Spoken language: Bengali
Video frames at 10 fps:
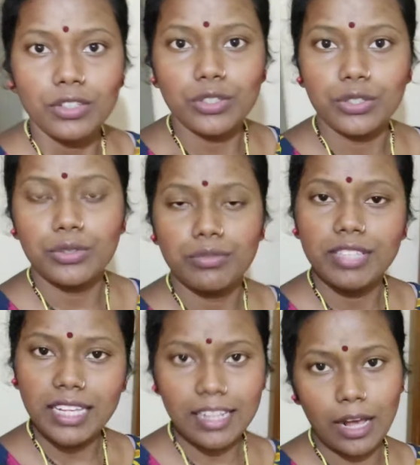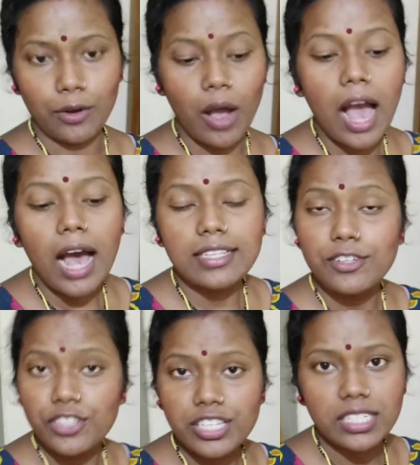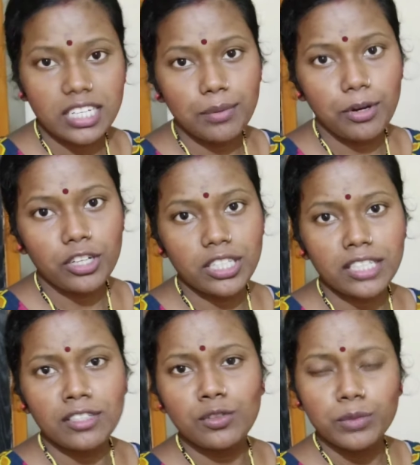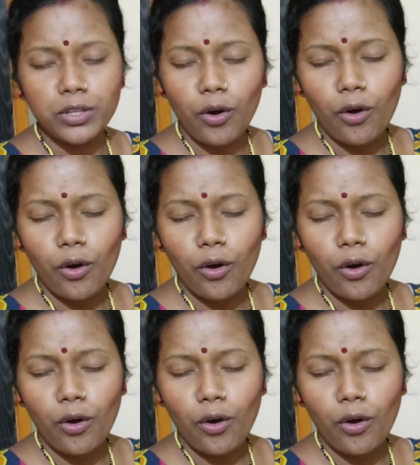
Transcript: তো দেখতে থাকো আশা করছি আজকের ব্লগটা দেখতে তোমাদের